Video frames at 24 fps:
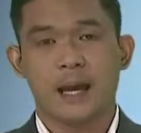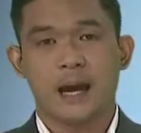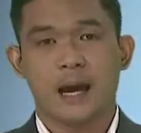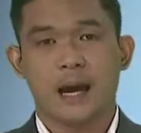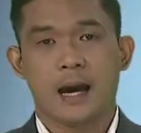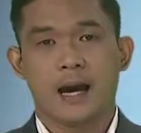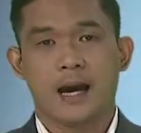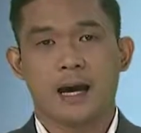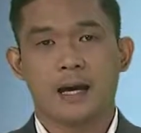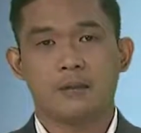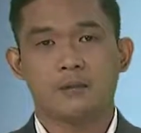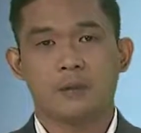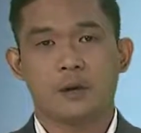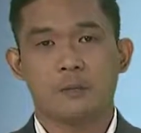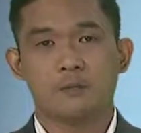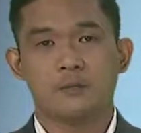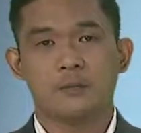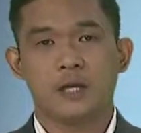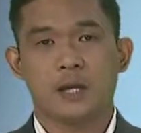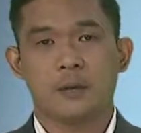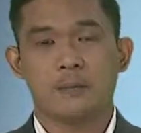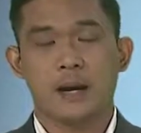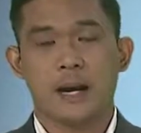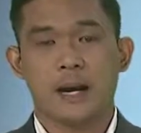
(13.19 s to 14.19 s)
ang
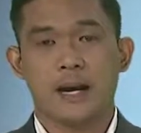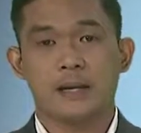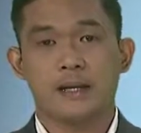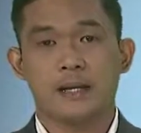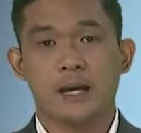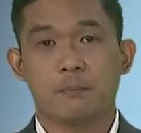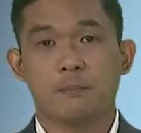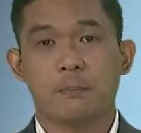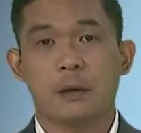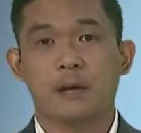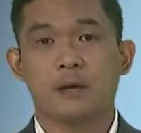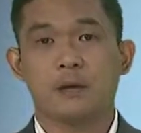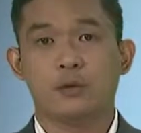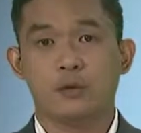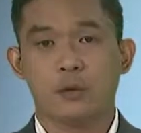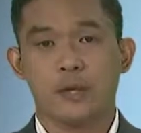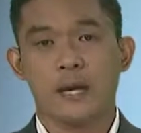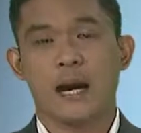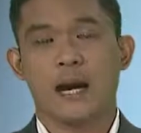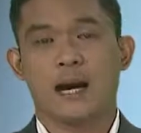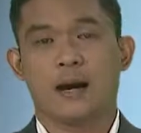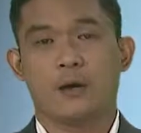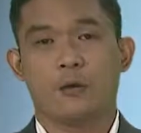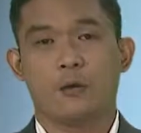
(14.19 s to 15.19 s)
maobserbahan nga
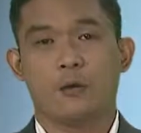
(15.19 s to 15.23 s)
pagluya